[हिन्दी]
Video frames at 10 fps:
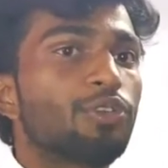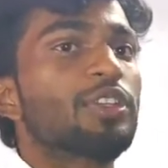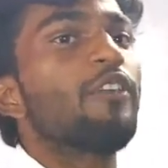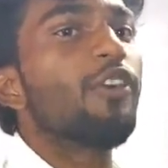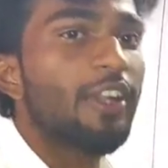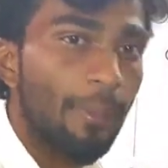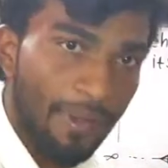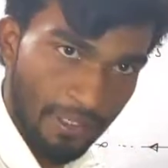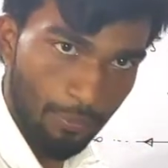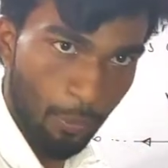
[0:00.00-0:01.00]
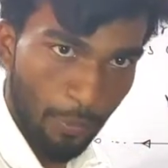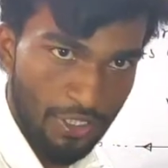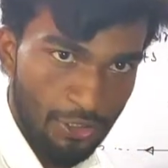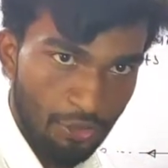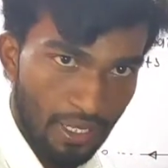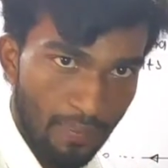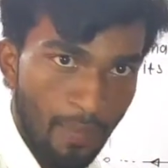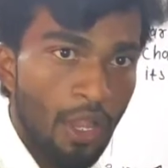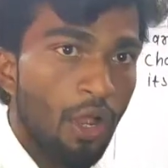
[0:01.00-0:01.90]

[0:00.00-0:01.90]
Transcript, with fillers: खुद का फंडामेंटल प्रॉपर्टीज होता है